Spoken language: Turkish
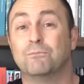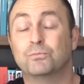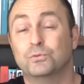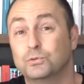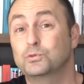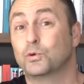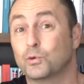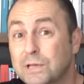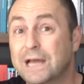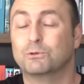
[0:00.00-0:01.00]
Bu
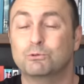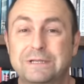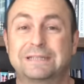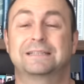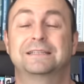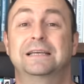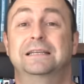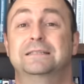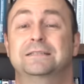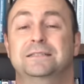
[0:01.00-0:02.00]
sorular üzerine de
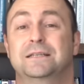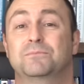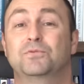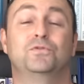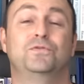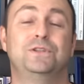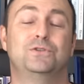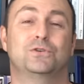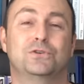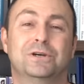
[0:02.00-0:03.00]
size bu
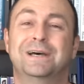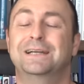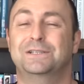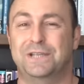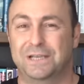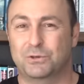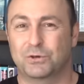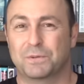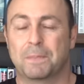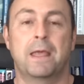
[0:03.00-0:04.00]
videoyu
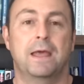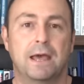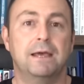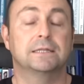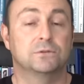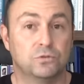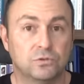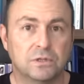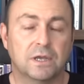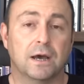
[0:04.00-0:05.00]
çekiyorum. Evet
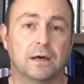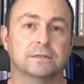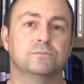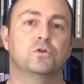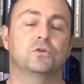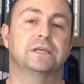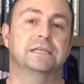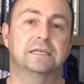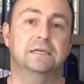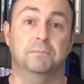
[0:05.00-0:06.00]
dün
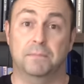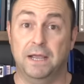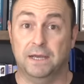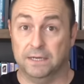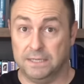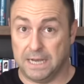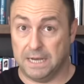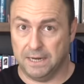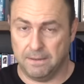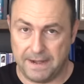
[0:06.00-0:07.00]
Hadımköy'deki Baykar'ın
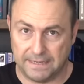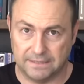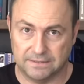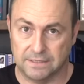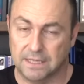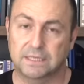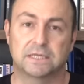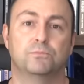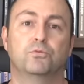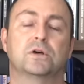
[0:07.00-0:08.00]
ana merkezine
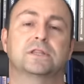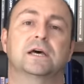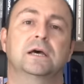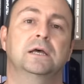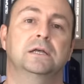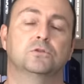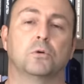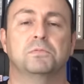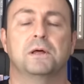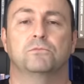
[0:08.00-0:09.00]
ki burada
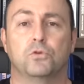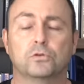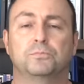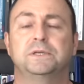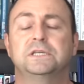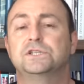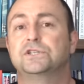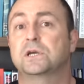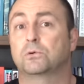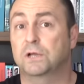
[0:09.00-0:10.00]
toplam 4000
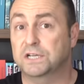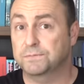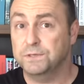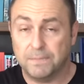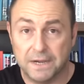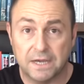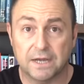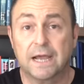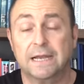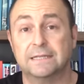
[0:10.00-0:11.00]
kişiye ulaşmış
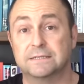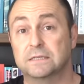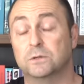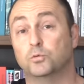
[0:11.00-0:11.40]
Baykar ailesi.